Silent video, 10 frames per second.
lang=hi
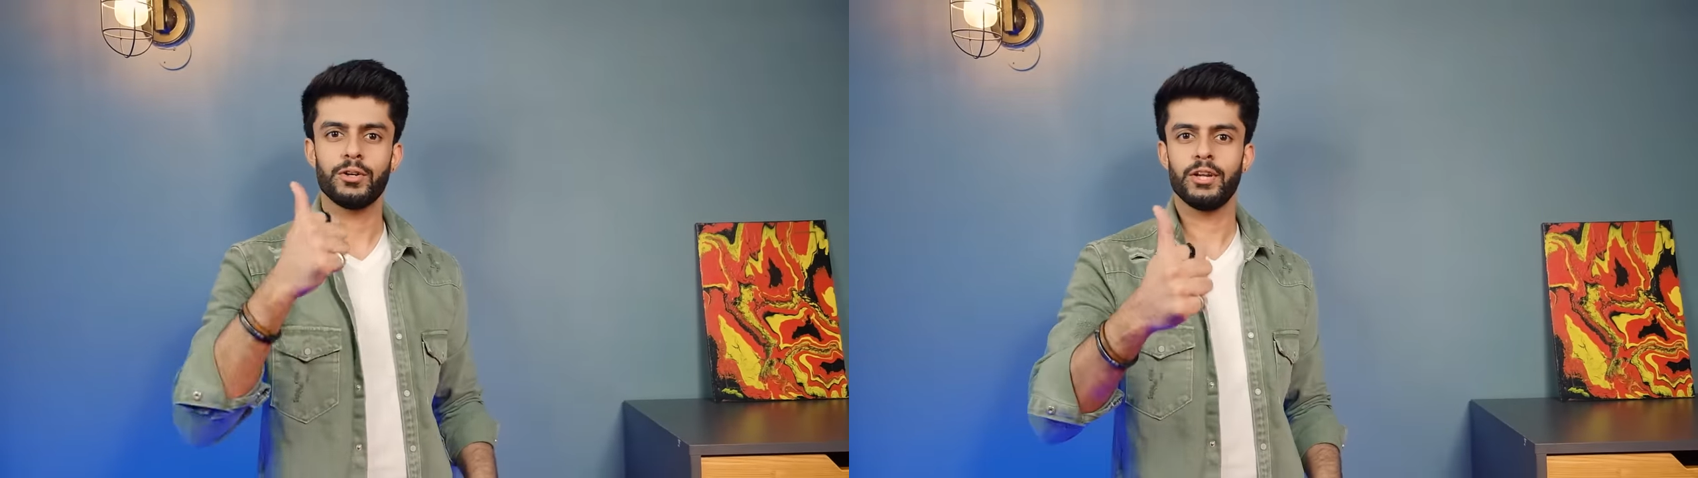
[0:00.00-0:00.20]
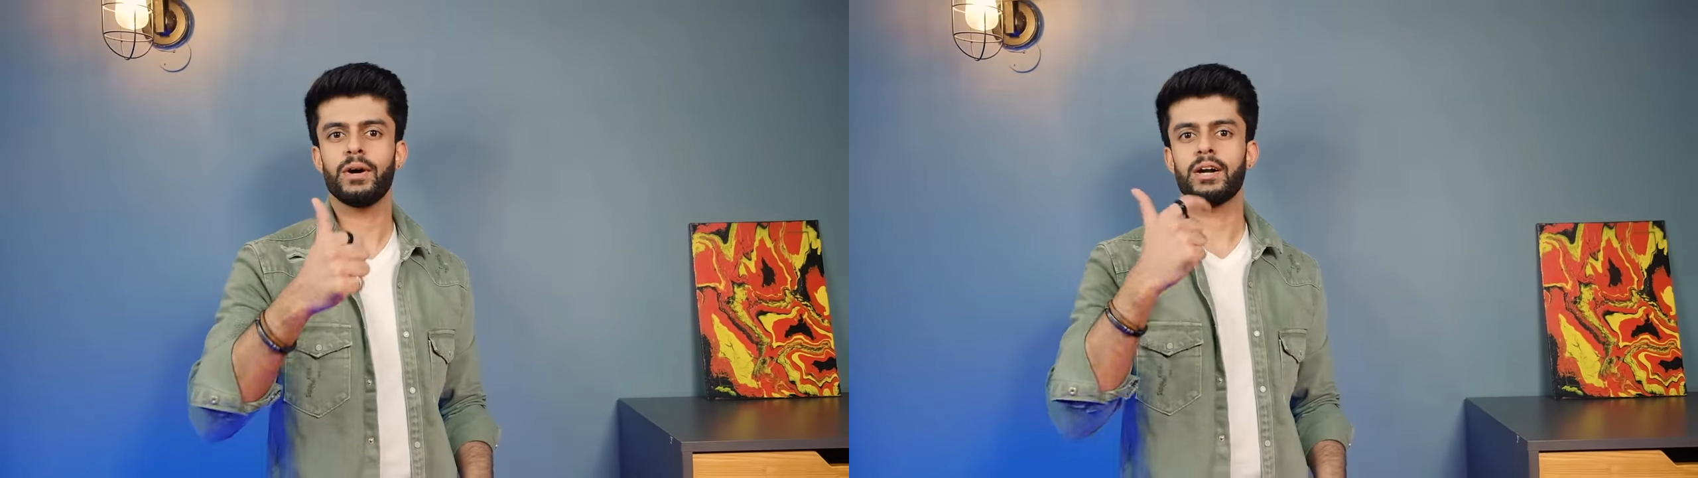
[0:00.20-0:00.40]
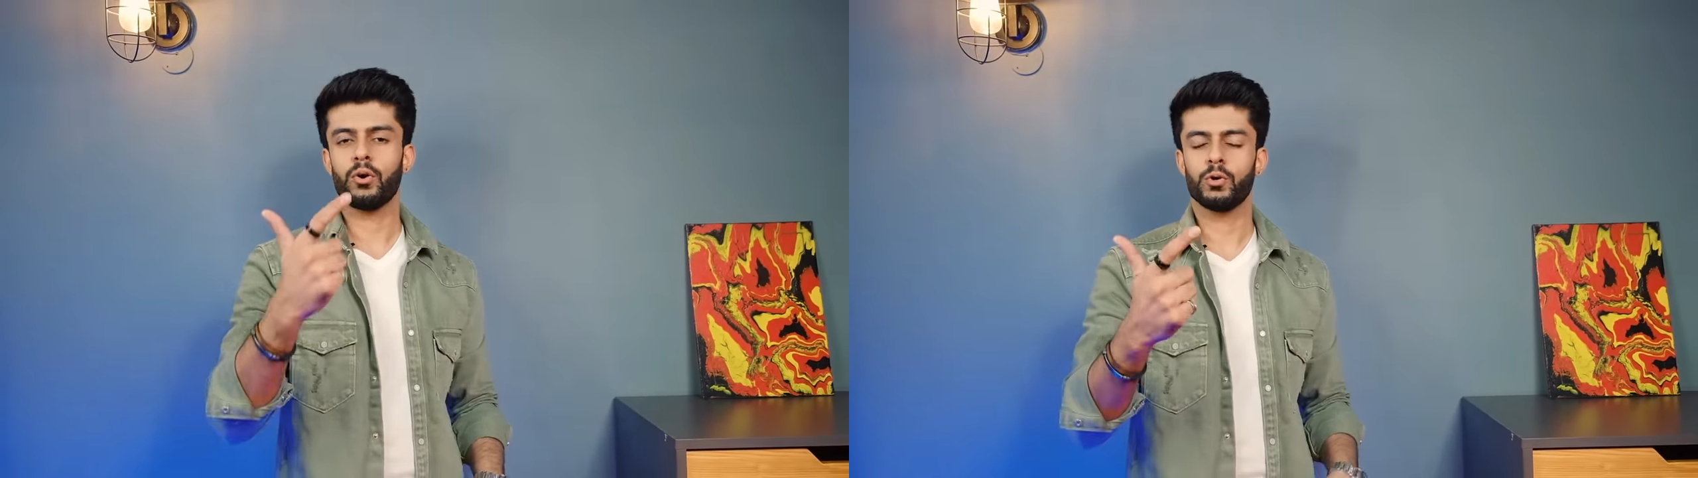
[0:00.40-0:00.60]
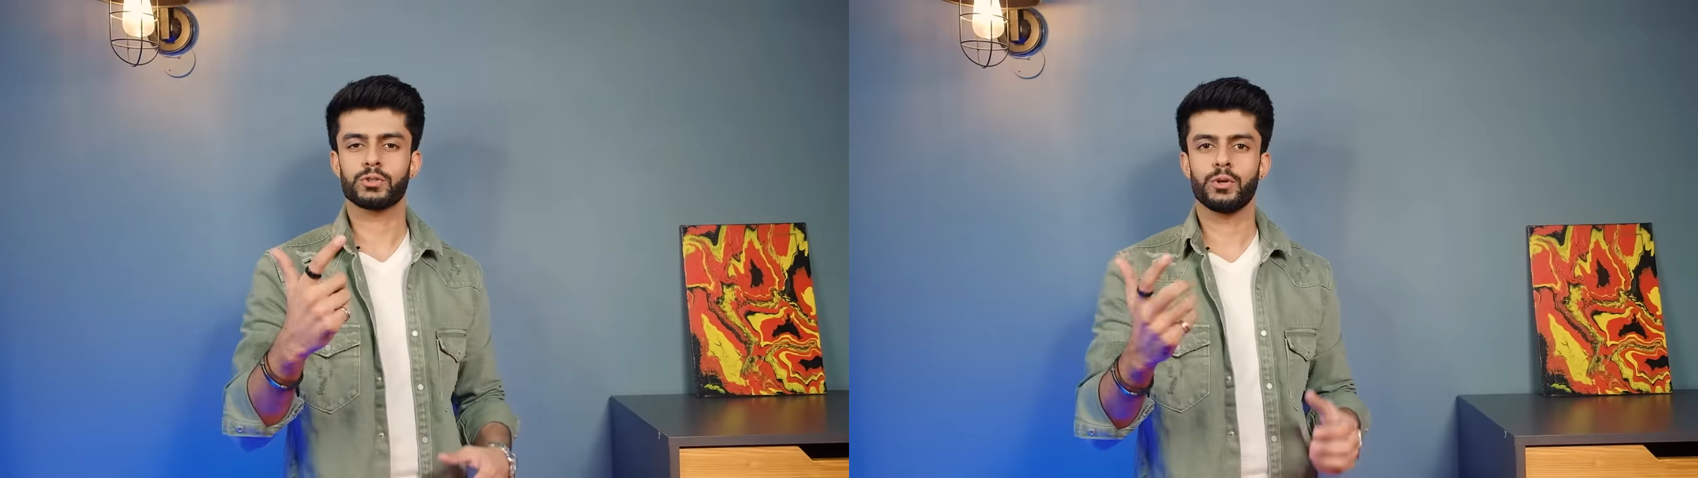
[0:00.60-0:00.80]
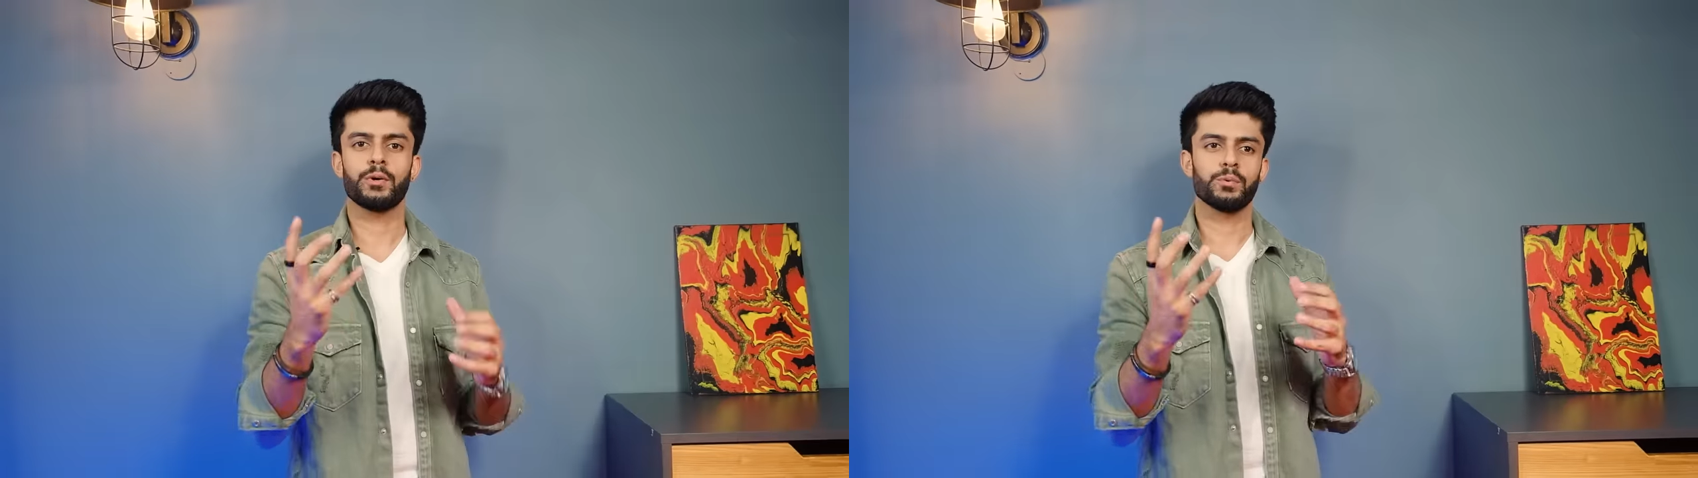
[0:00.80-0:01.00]
रियो एंड
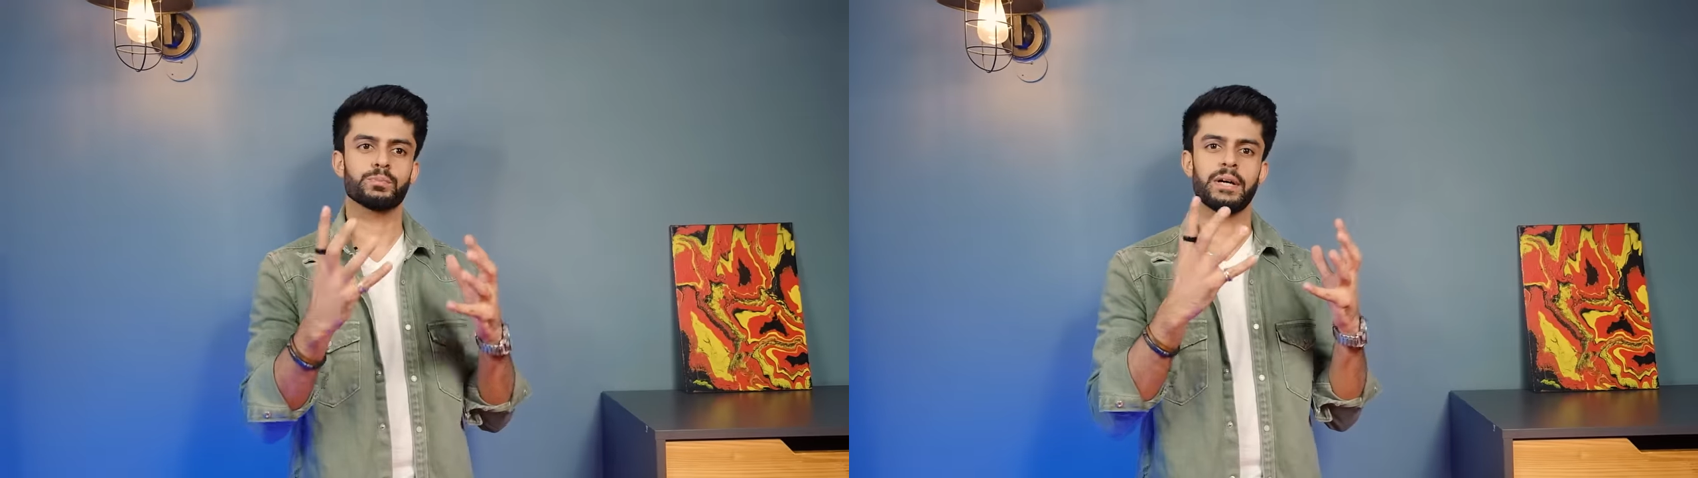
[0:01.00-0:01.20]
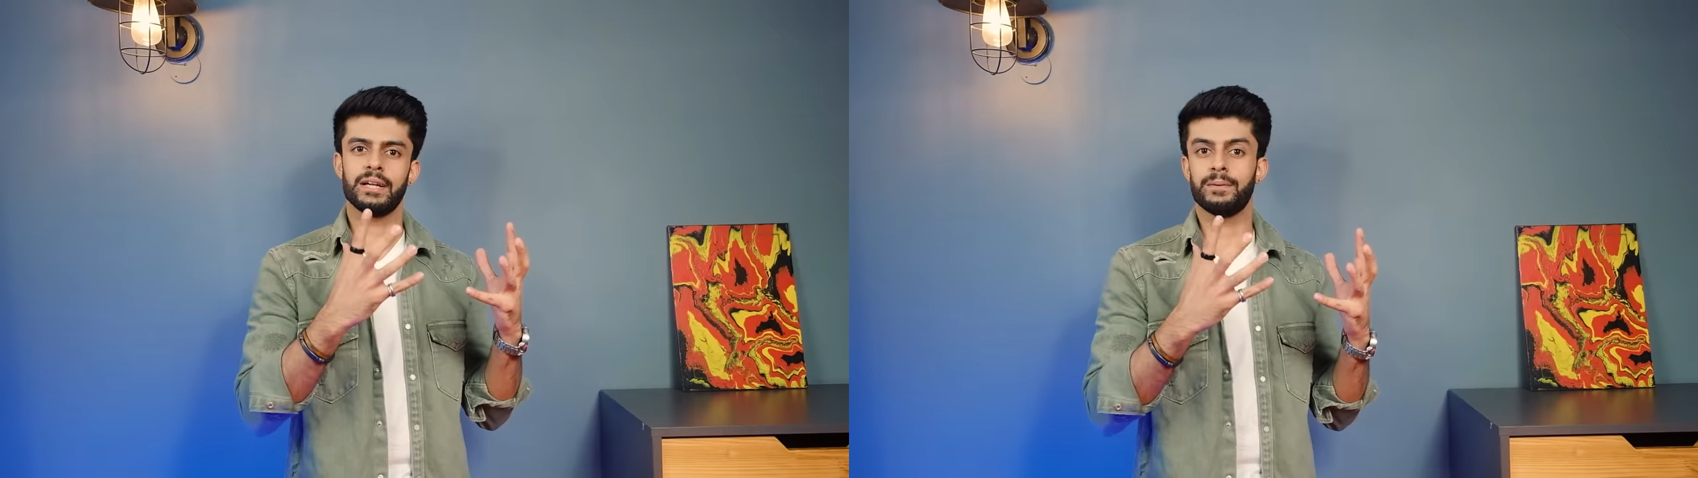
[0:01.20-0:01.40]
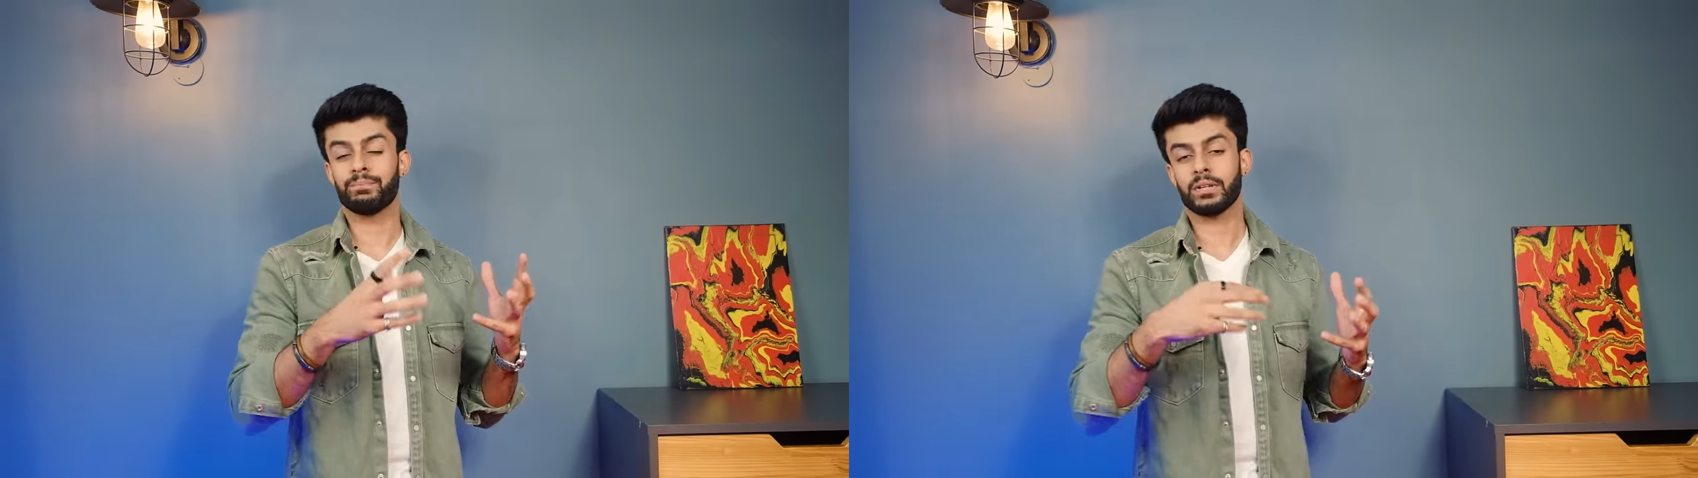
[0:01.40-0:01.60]
ओस्लो इट वॉज बाय